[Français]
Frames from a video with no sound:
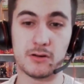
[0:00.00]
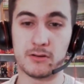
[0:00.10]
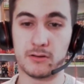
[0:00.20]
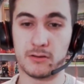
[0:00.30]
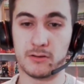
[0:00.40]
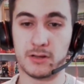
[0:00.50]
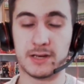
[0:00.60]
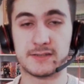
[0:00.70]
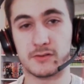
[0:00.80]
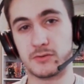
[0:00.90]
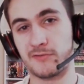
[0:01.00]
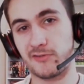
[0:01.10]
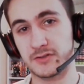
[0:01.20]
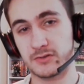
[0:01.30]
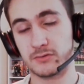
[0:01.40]
euh, elle est sortie en
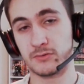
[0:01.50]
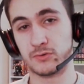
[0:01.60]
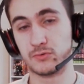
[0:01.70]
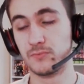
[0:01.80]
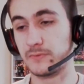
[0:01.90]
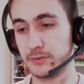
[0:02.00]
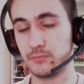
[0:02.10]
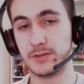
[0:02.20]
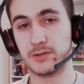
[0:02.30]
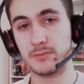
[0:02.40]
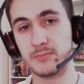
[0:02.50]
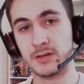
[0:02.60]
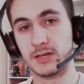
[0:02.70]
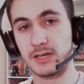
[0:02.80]
France euh, sous 28 tomes